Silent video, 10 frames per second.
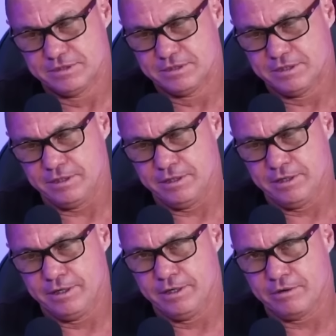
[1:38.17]

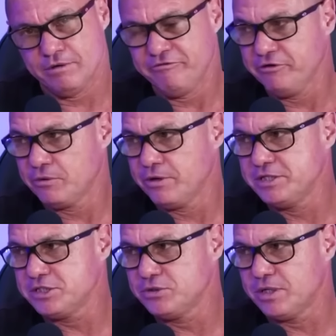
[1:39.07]
é, qual foi a
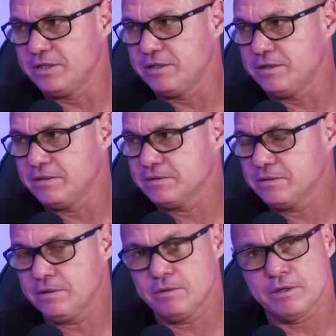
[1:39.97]
ocorrência de ontem?
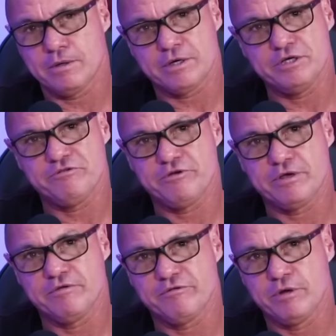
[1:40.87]
O coronel que a gente foi
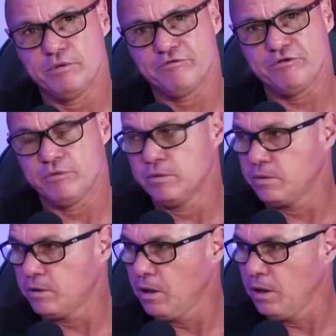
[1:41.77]
aqui foi não fez. O
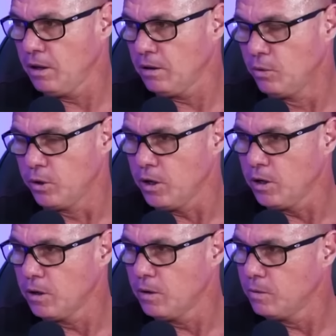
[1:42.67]
quê? O quê,
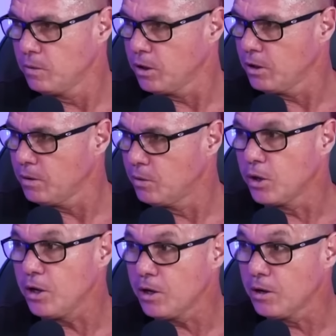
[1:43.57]
negão? O quê? O
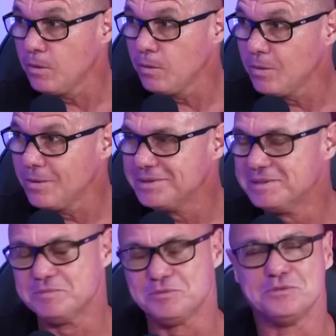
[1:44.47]
quê, negão?
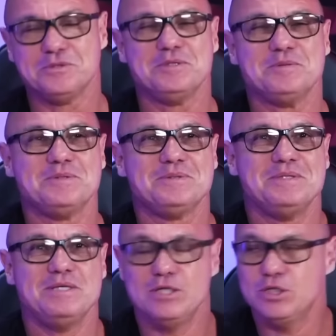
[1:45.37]
Pô, irmão.
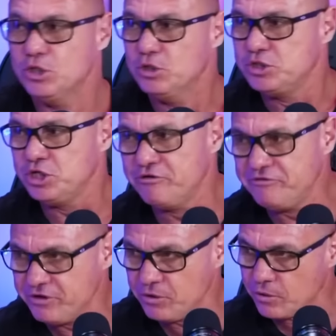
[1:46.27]
Vocês não
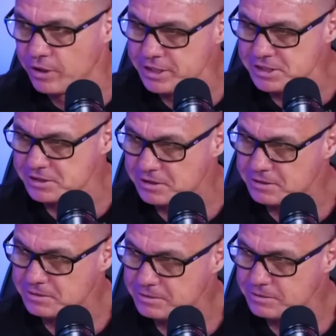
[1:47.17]
fizeram ocorrência?
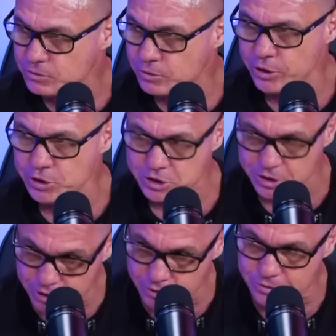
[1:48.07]
O Rio de
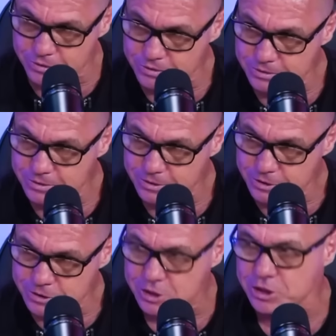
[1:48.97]
Janeiro?
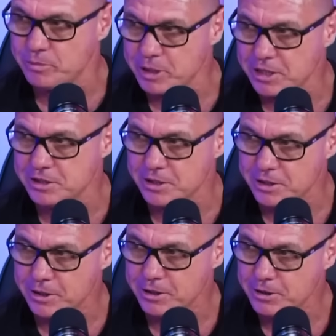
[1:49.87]
Você tá de brincadeira, né?